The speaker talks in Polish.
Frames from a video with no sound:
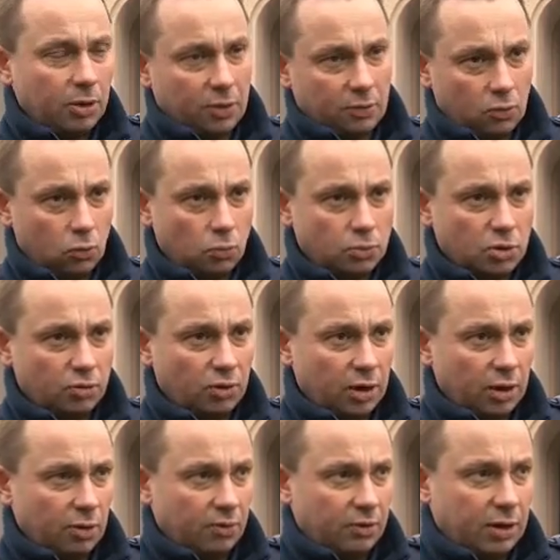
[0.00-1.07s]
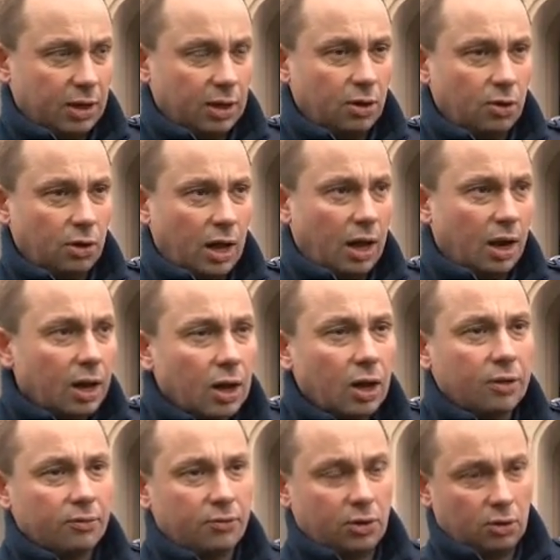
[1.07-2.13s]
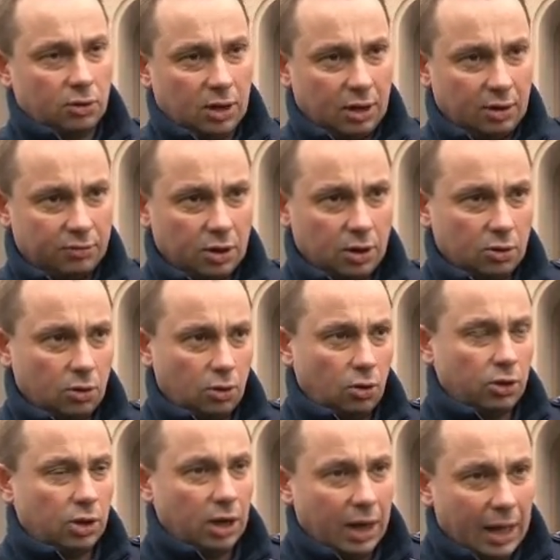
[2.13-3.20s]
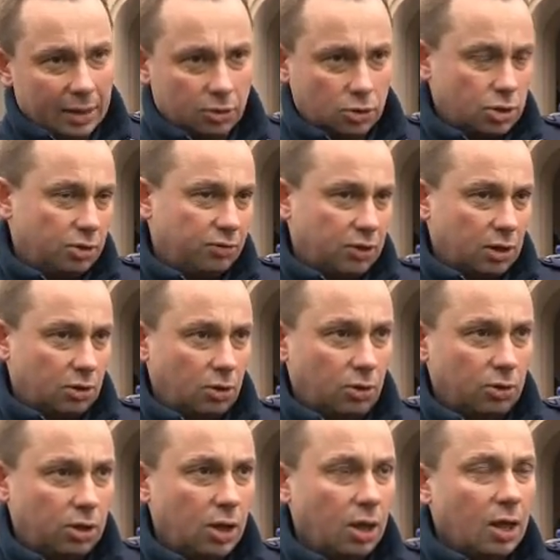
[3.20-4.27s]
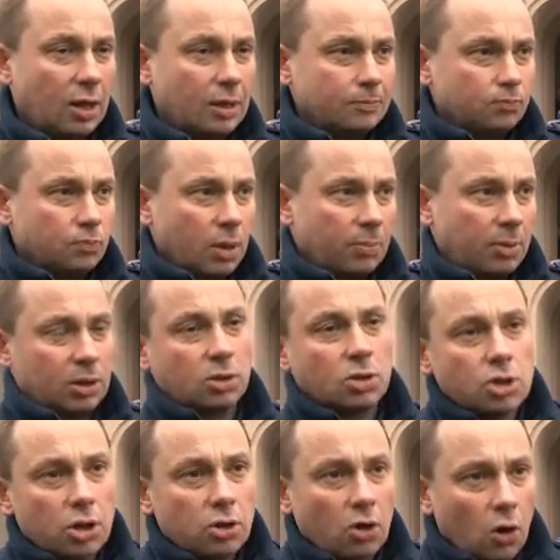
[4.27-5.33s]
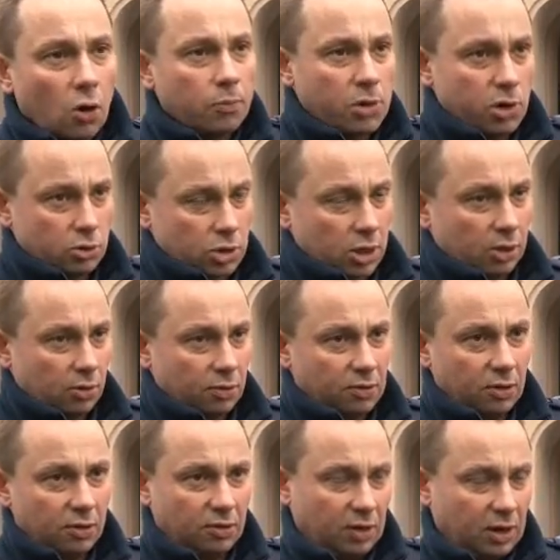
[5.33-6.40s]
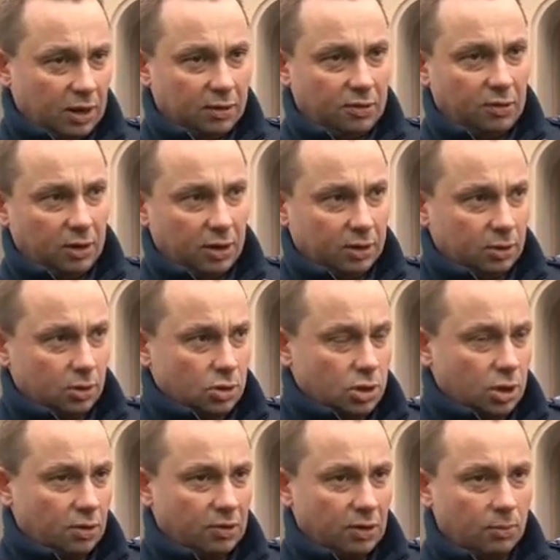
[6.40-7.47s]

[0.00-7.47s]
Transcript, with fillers: pojazdu uprzywilejowanego, ale wykonana w technologii LED, czyli w technologii praktycznie nieobciążającej instalacji elektrycznej